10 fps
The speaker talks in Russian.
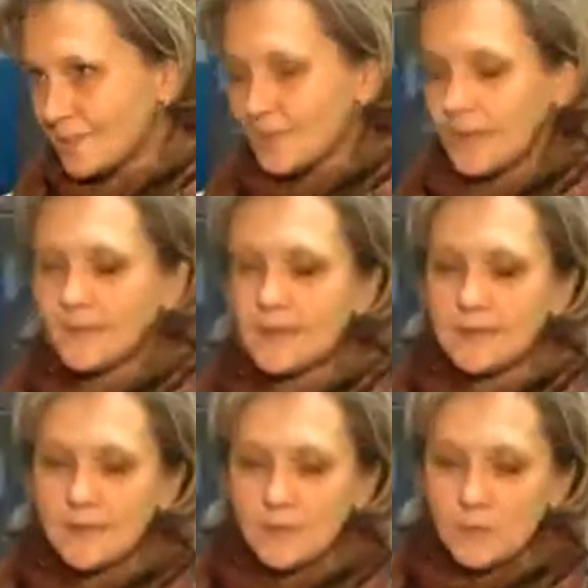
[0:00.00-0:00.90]
так, стала
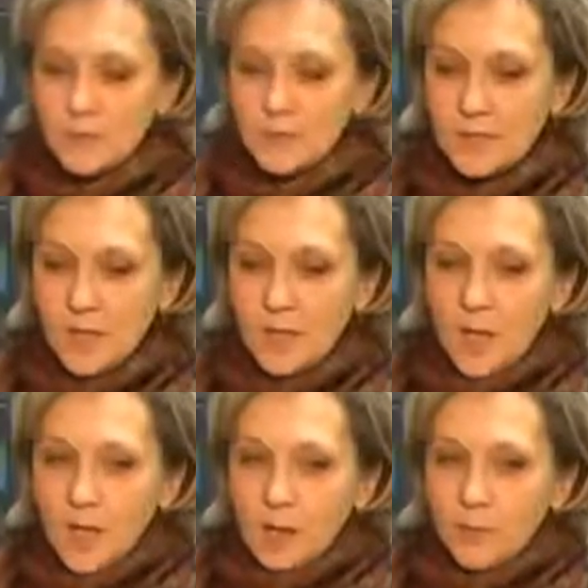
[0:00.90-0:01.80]
на свои места.
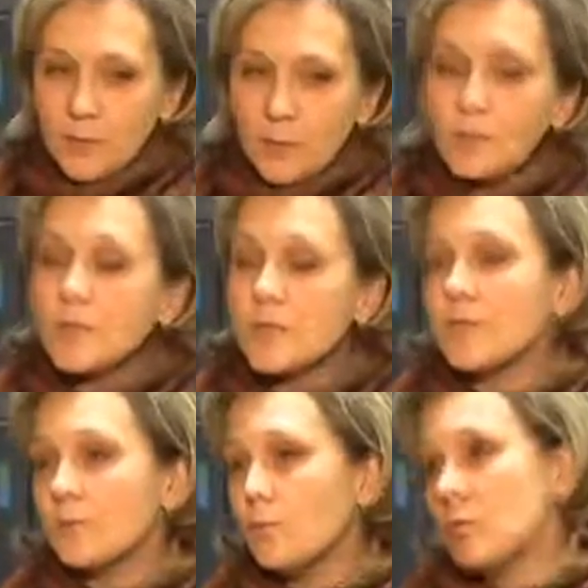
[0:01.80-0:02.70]
Потом мне
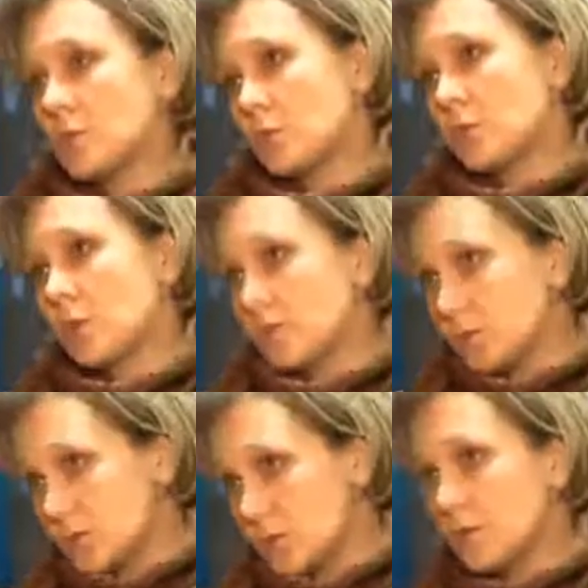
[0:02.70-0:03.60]
самой пришлось
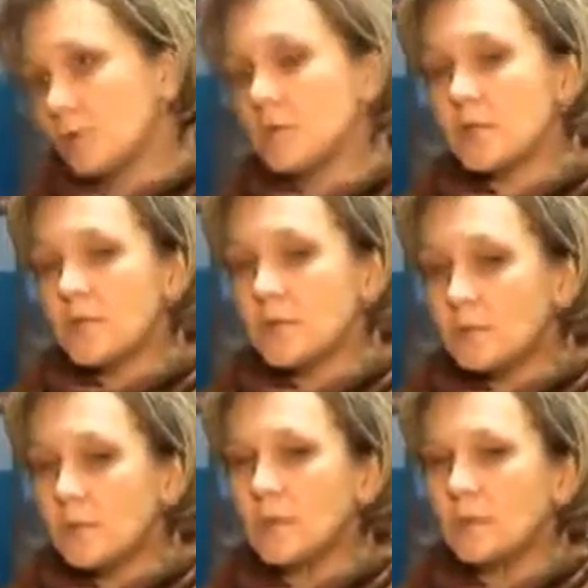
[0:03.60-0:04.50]
столкнуться со
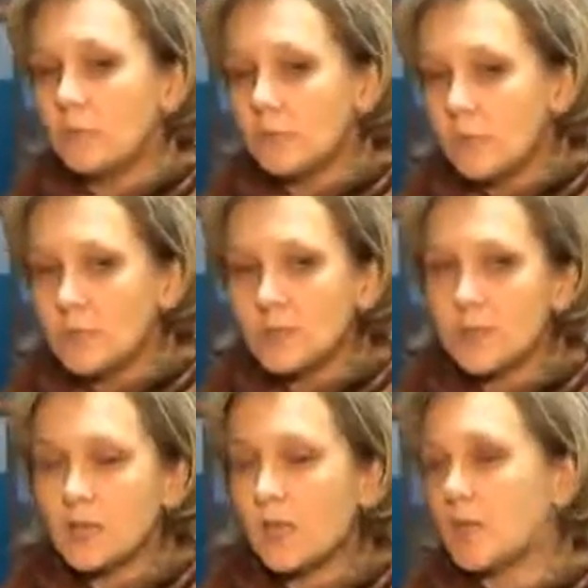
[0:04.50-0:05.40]
сменой документа,
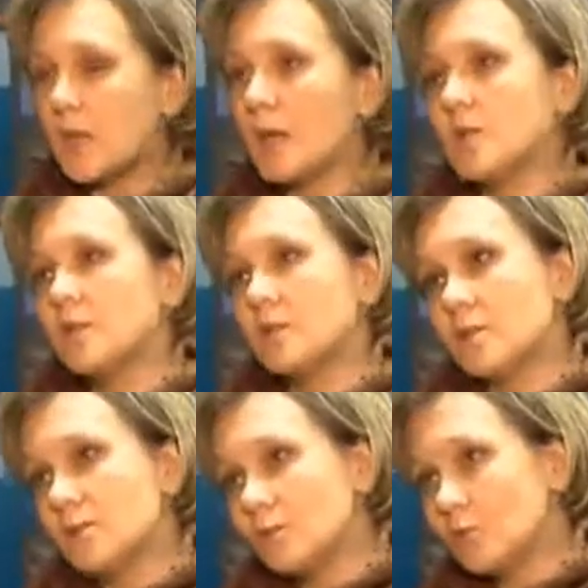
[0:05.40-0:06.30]
когда я заканчивала
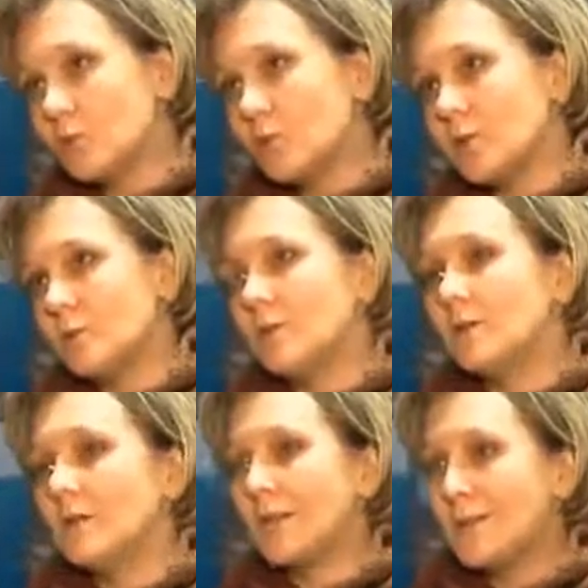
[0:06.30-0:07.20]
институт, и мне
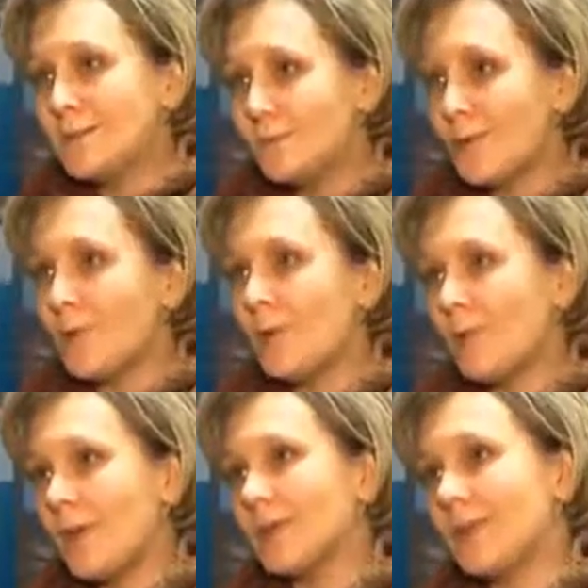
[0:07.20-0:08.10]
выдали диплом,
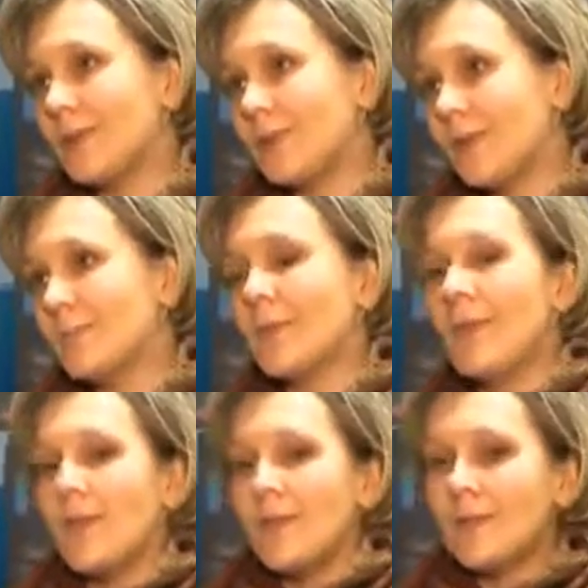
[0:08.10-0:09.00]
опять-таки
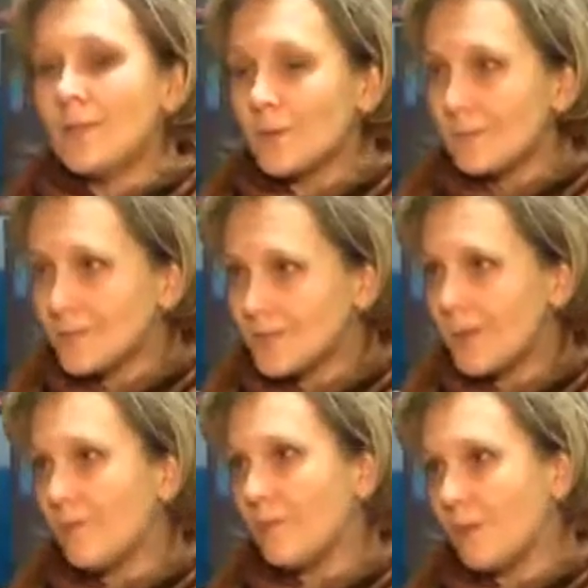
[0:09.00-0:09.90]
не
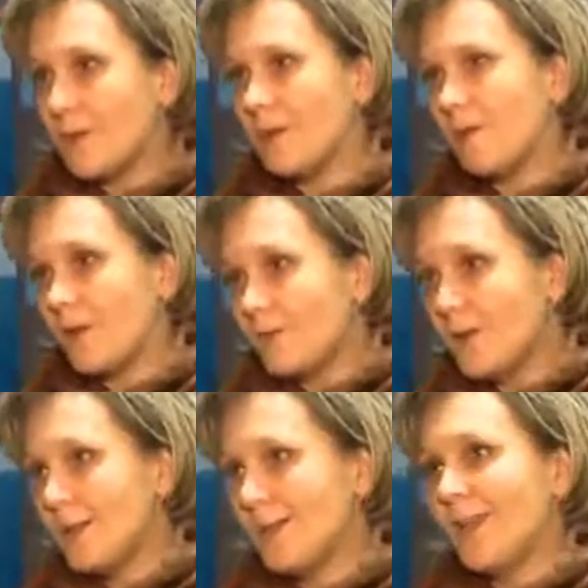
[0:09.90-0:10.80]
прописав моей
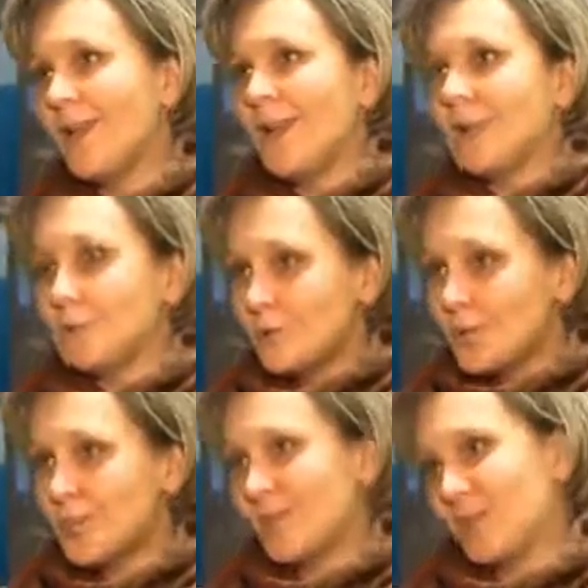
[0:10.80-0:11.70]
фамилии
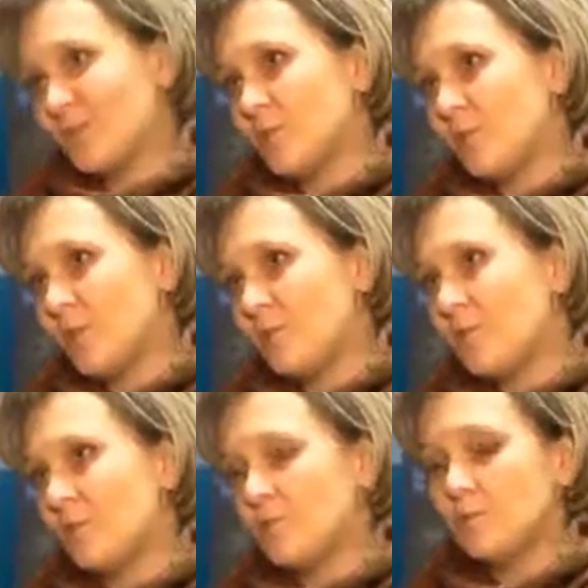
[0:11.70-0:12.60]
точечки над буквой
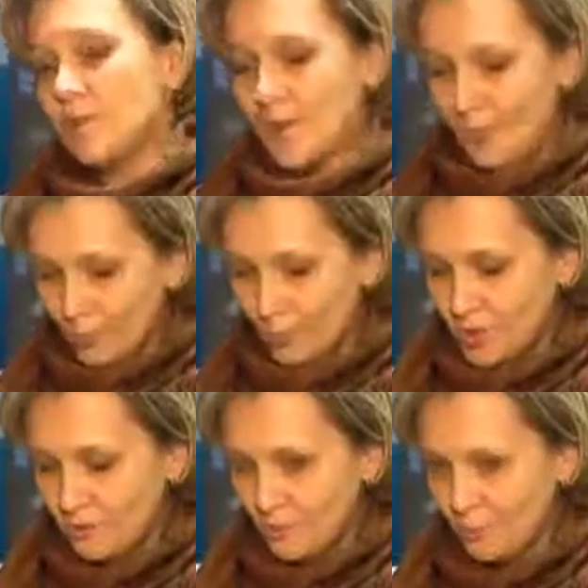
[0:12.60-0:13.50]
«Ё». Ну, я,
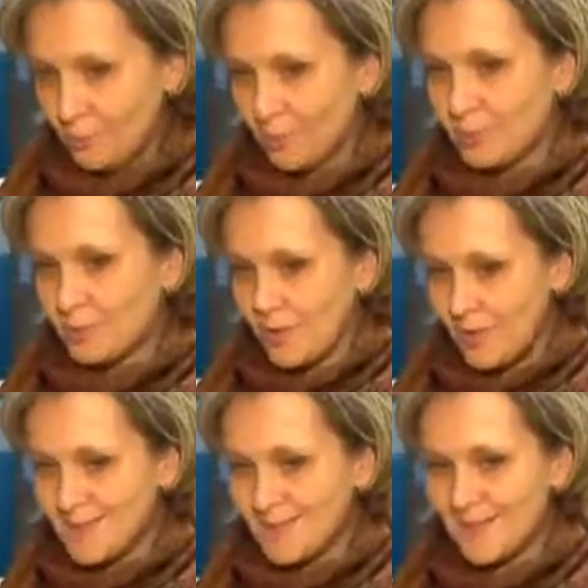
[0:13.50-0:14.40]
получив диплом
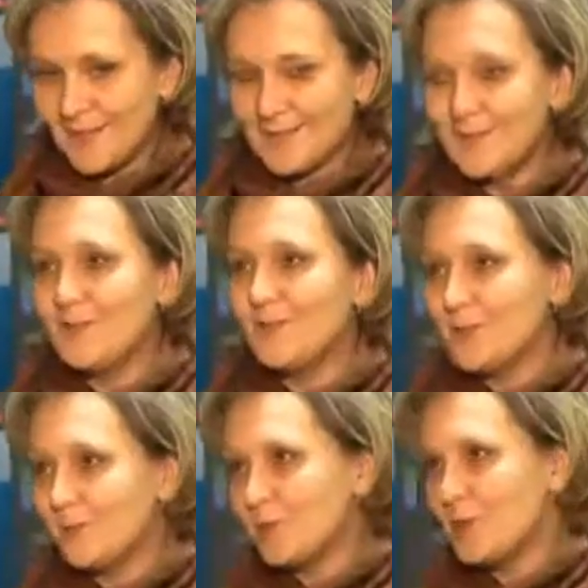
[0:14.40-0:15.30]
журналиста, как
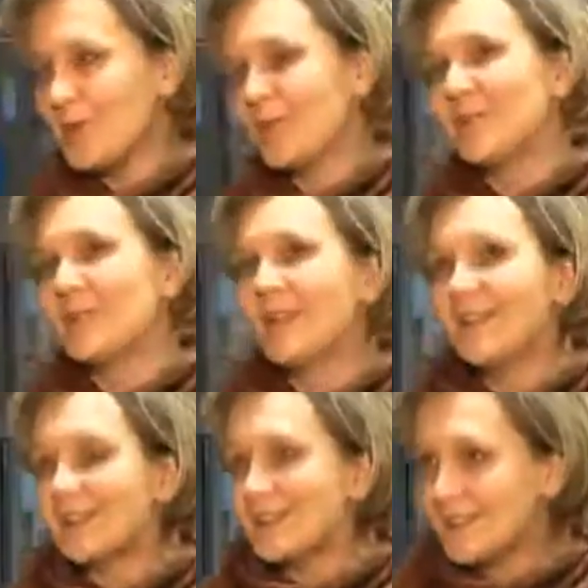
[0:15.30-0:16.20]
телевизионщик, который
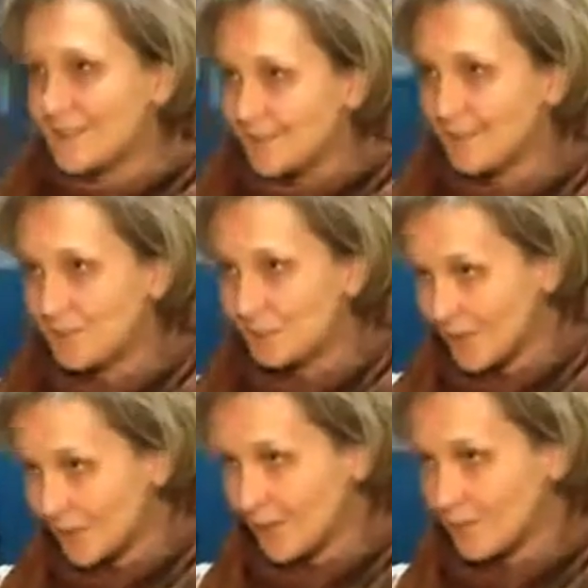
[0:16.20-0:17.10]
когда-то делал
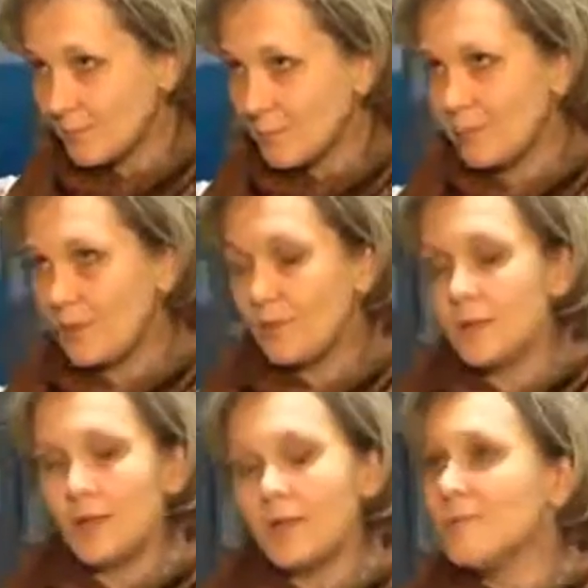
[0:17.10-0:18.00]
репортаж о букве «Ё»,
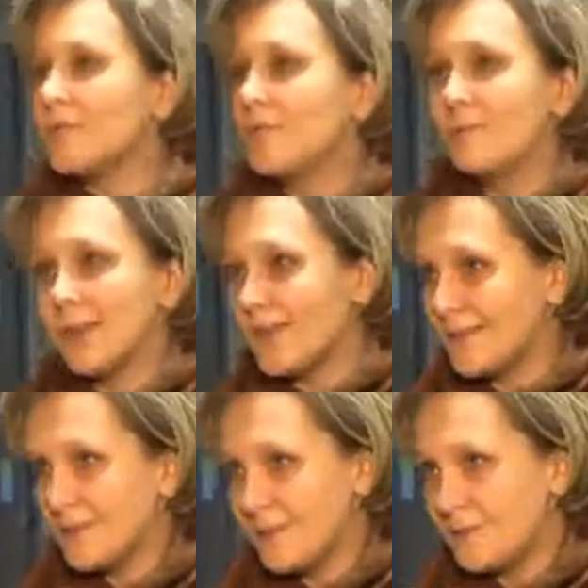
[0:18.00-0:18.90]
я, конечно, не могла не
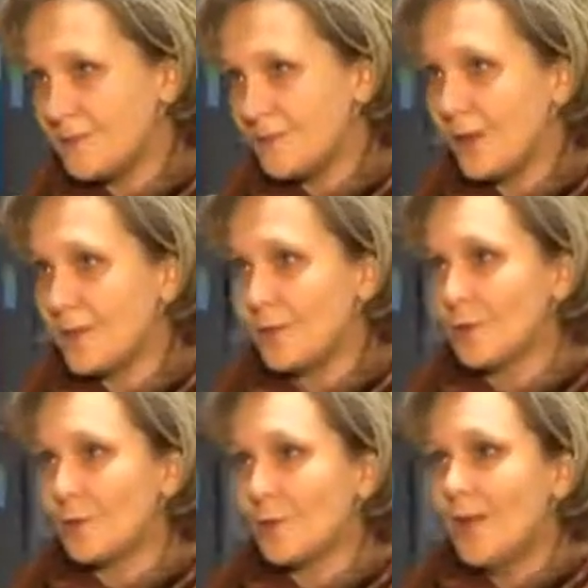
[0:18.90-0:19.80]
обратить внимания,
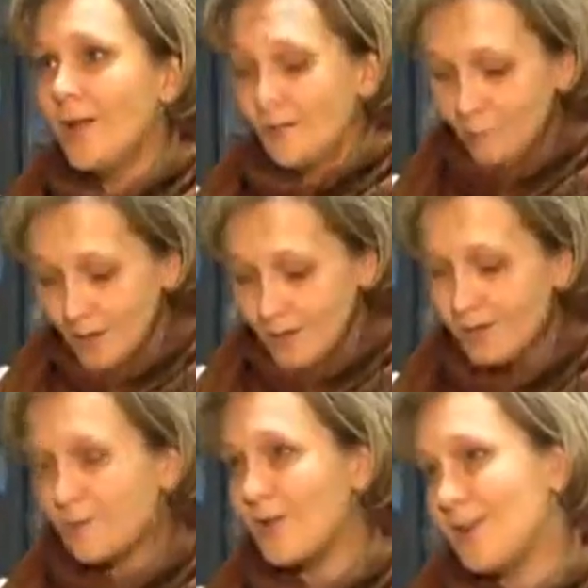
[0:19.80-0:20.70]
что в моей
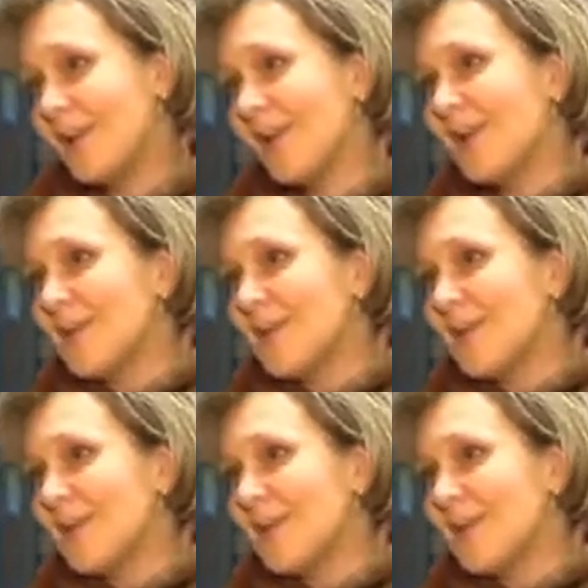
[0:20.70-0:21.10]
фамилии